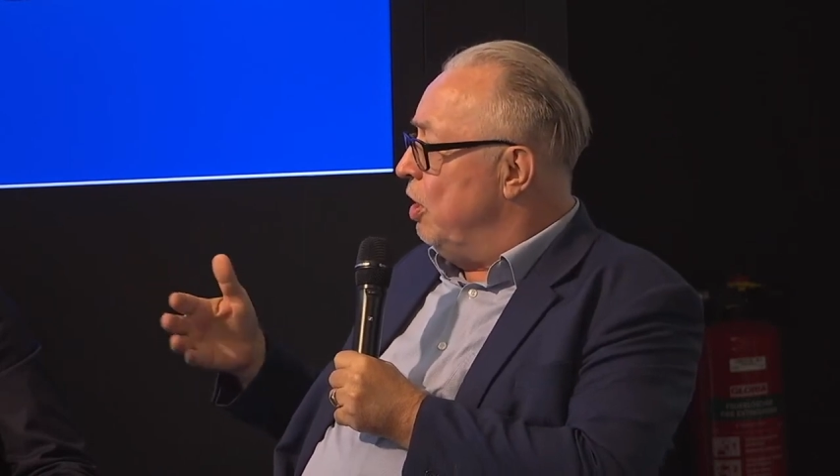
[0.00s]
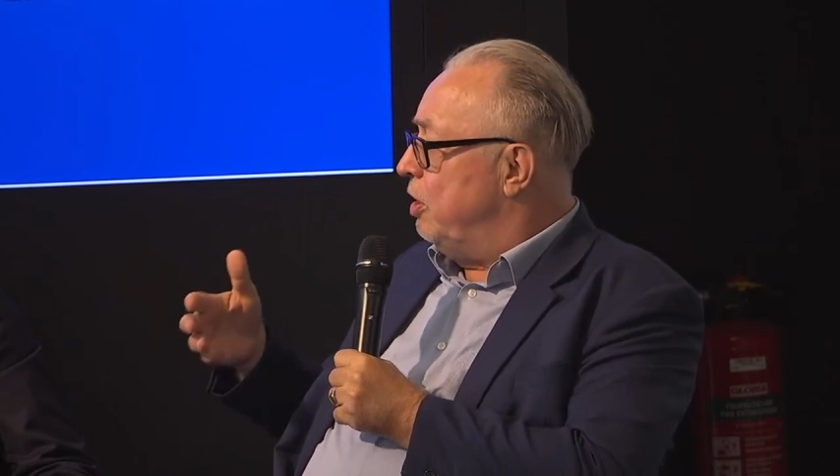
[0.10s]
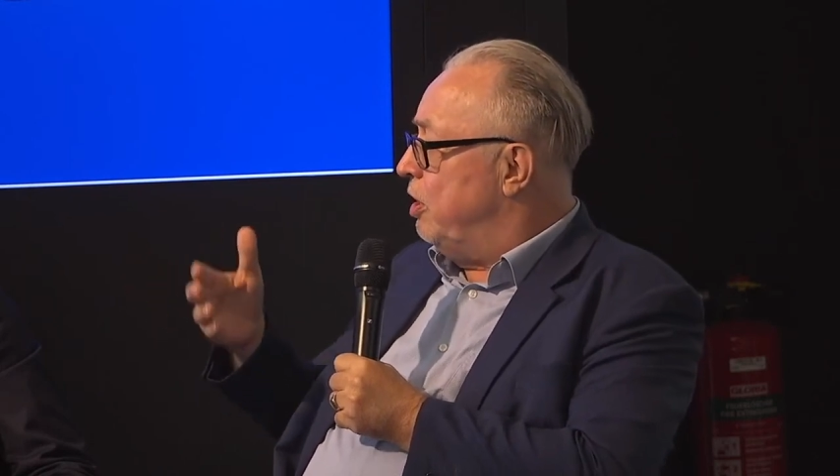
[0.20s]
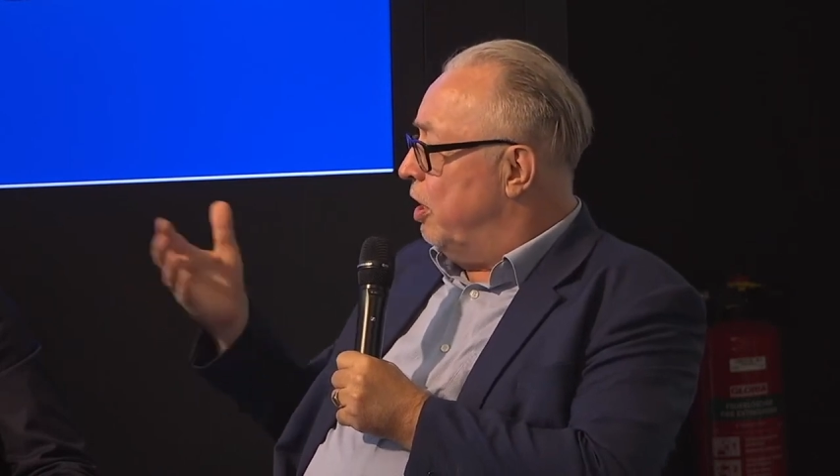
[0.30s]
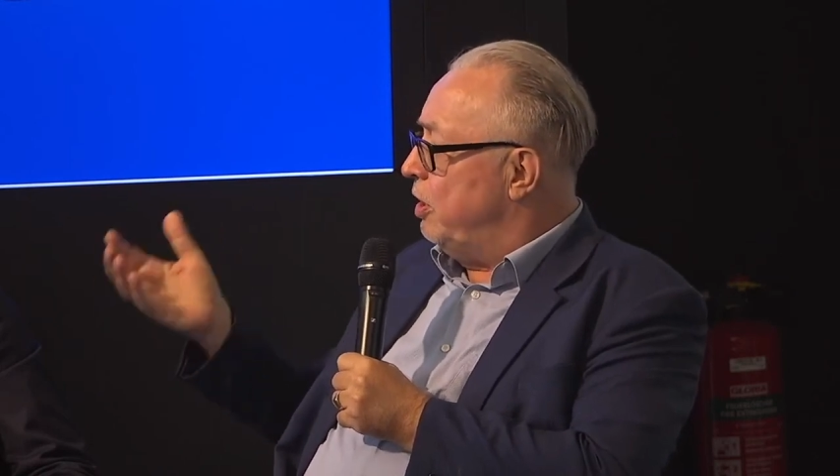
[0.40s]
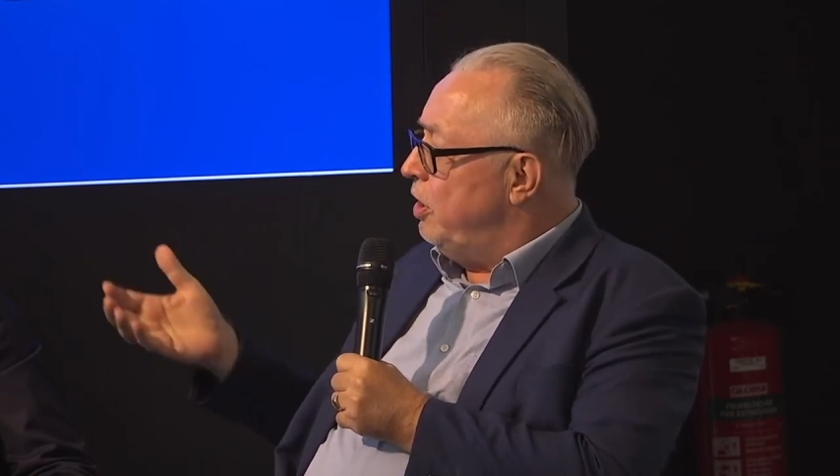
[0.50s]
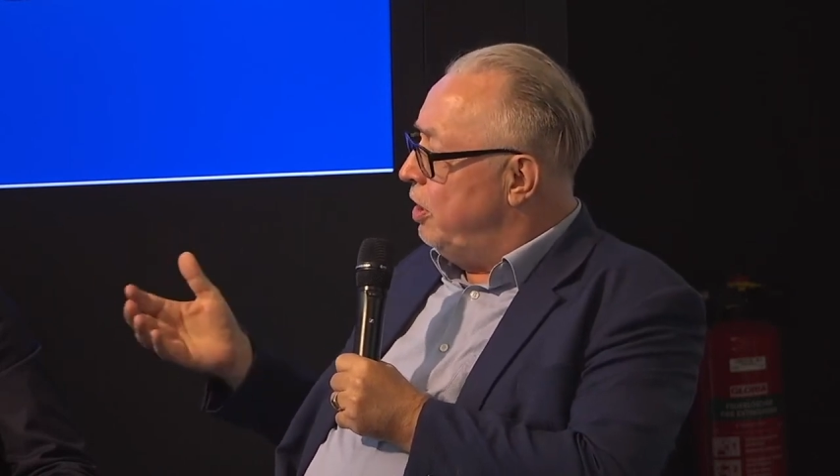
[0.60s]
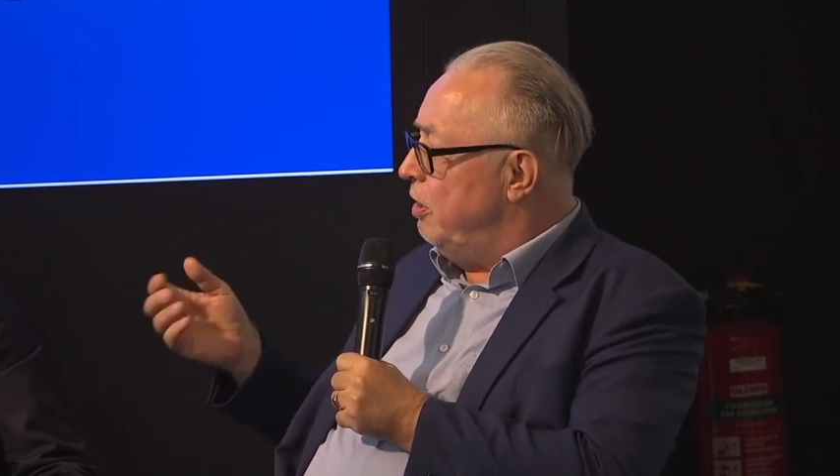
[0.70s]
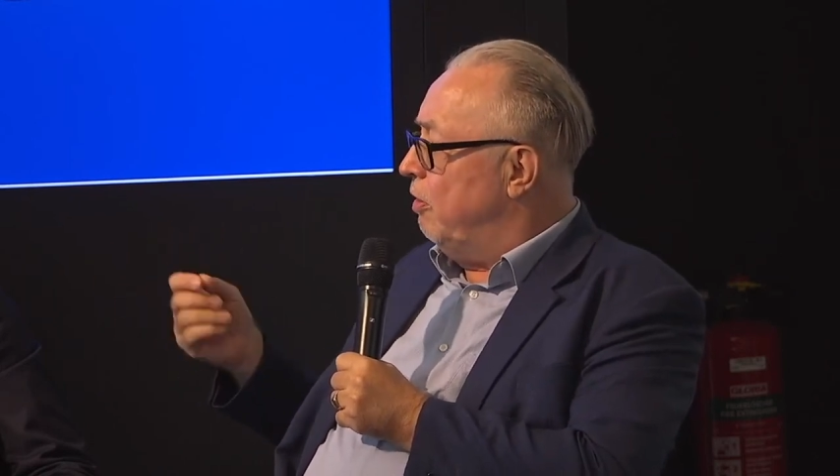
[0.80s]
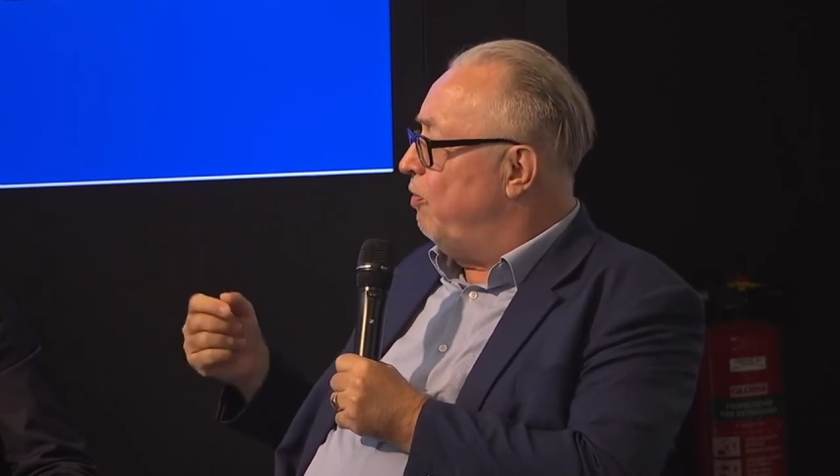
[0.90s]
Die
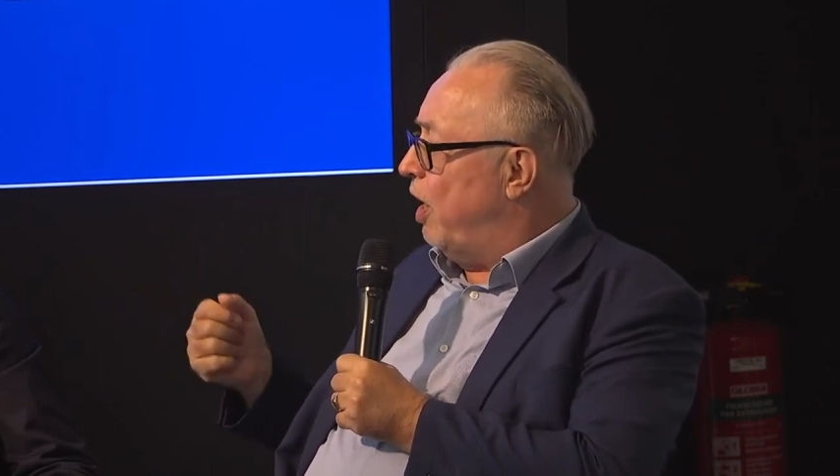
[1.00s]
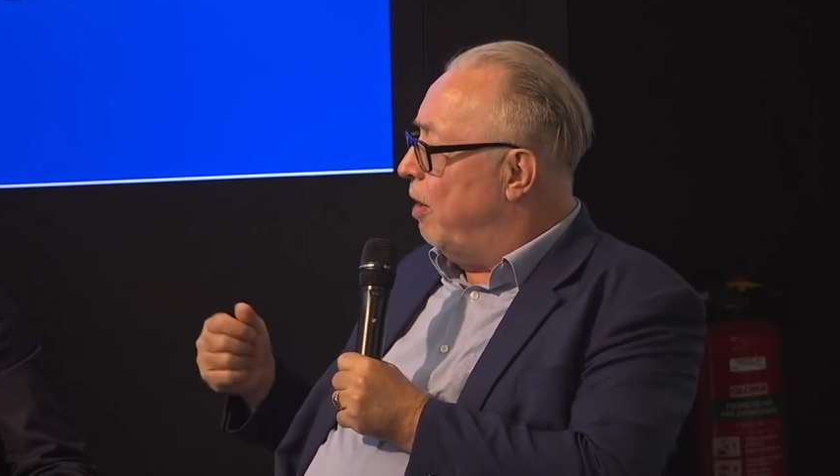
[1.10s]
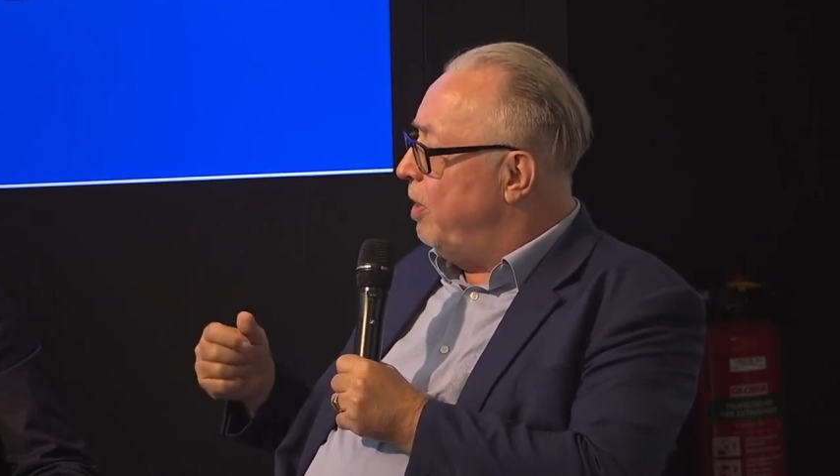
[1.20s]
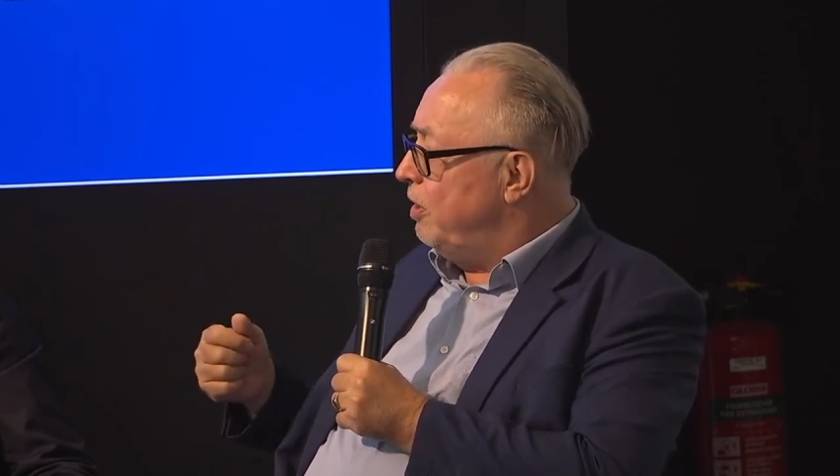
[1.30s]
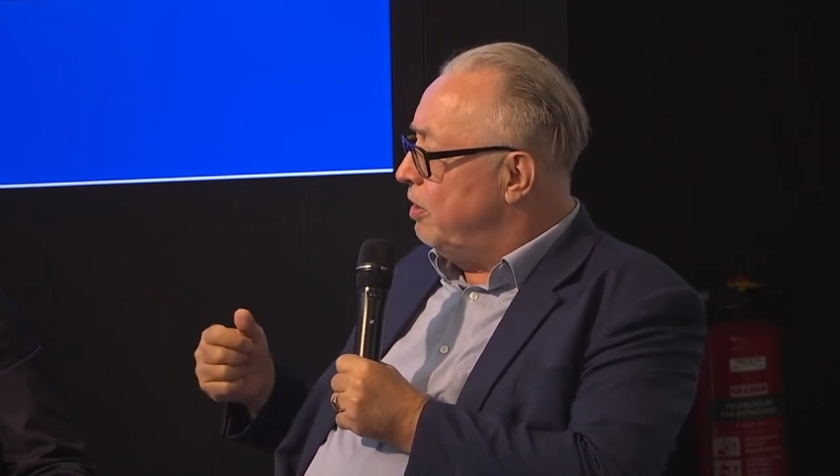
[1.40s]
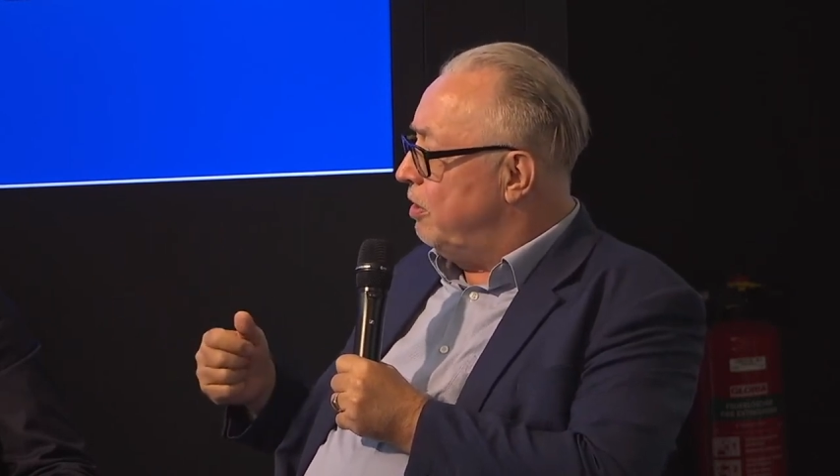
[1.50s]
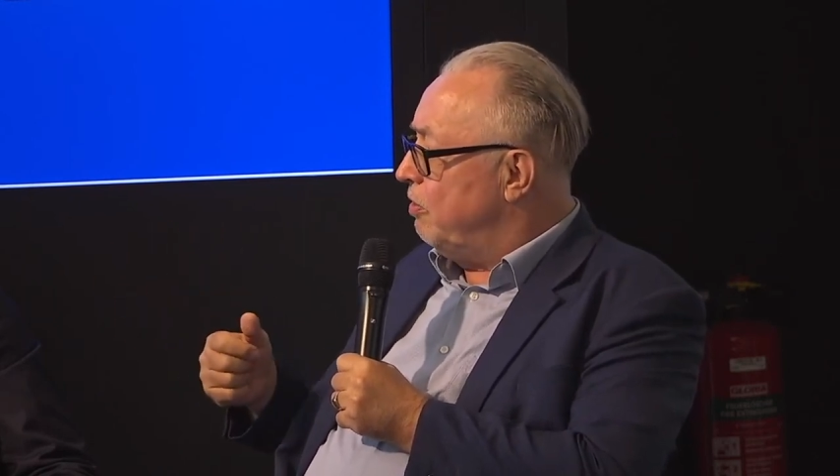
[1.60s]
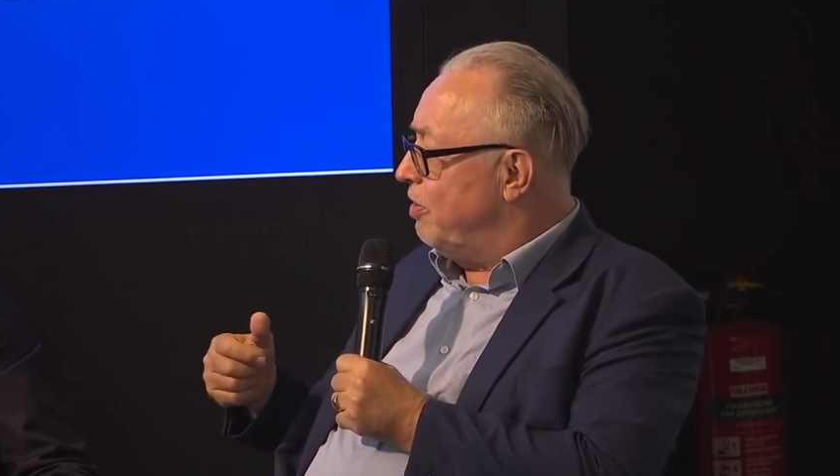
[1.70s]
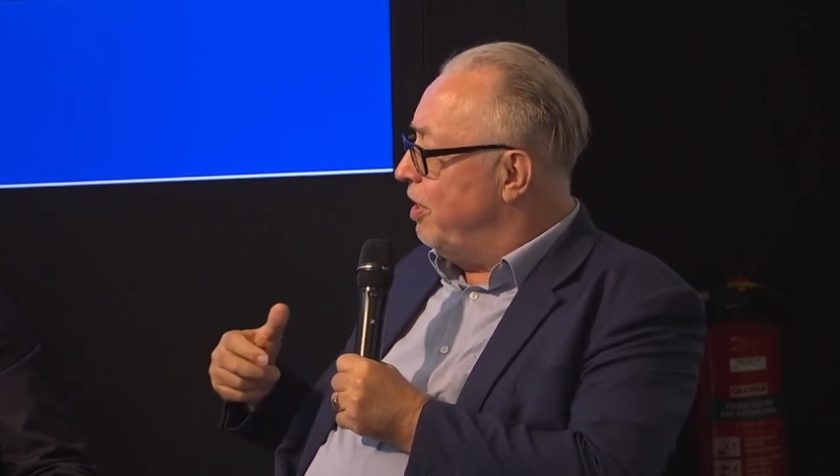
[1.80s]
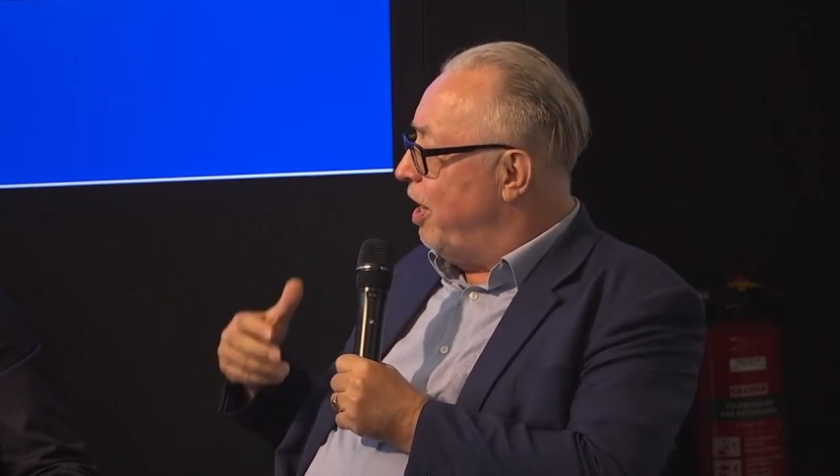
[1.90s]
KI verarbeitet
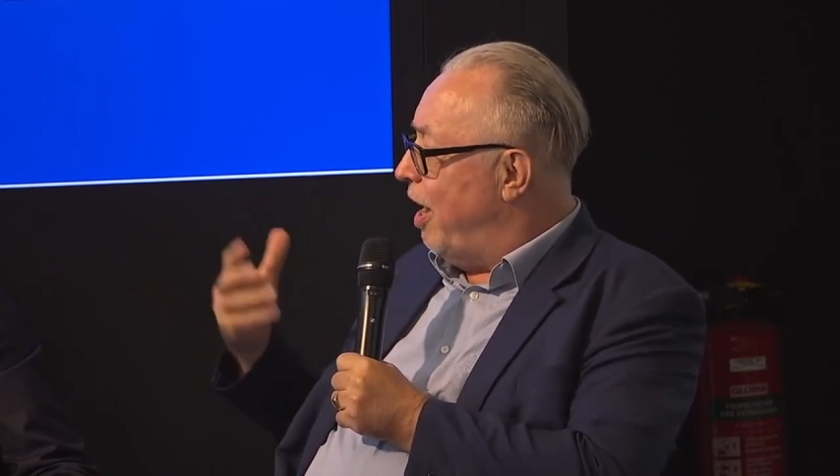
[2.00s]
das dann,